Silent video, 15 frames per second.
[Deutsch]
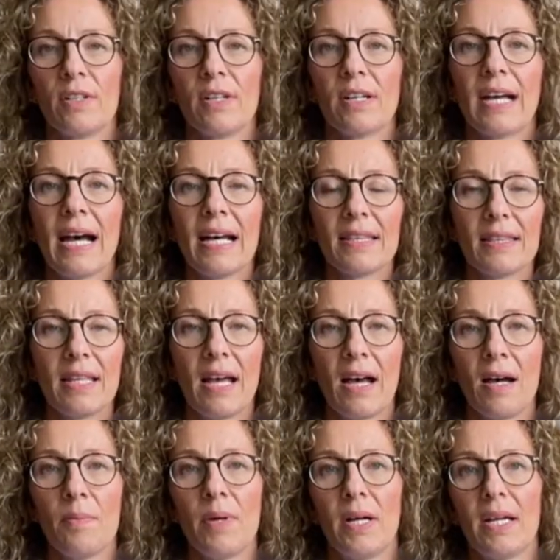
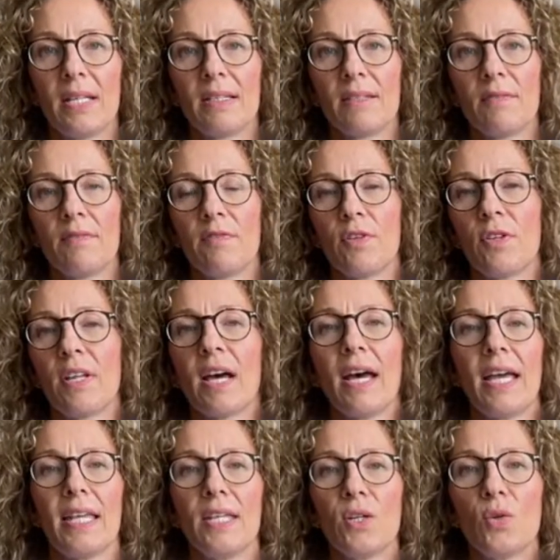Gartenarbeiten, von
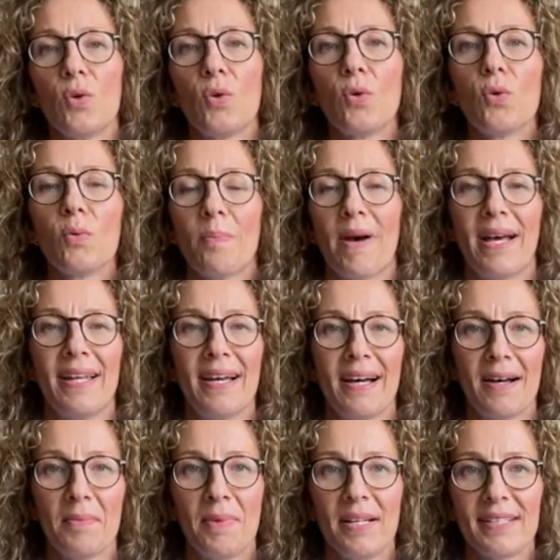Reinigung und
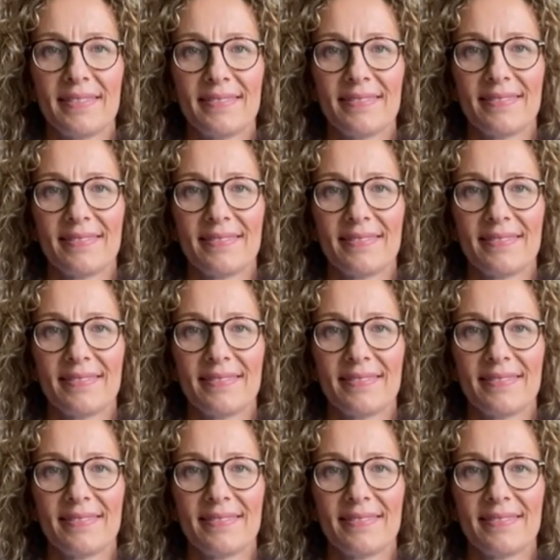Malerarbeiten.